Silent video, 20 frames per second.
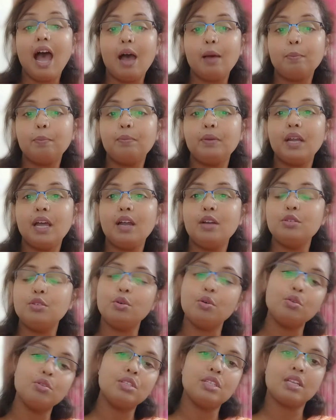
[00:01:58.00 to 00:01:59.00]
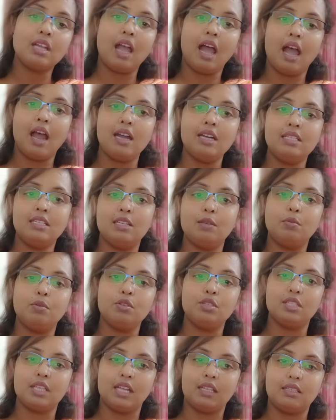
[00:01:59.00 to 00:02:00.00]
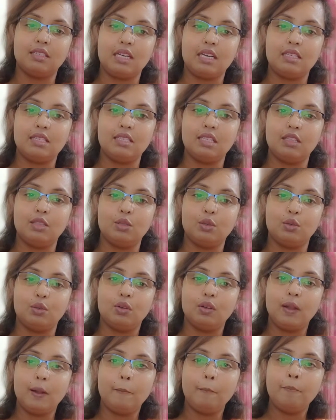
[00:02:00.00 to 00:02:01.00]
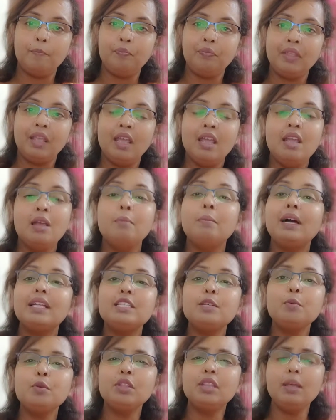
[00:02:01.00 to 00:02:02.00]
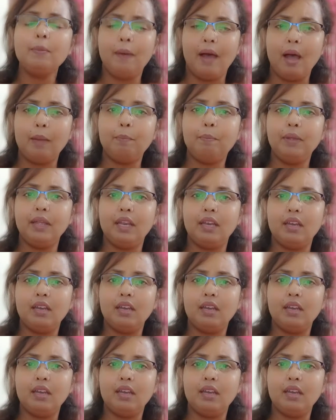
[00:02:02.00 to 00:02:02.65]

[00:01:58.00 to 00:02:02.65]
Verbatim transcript: আপনার রোজকার জীবনযাত্রার চিত্র মাঝে মধ্যে ভাববেন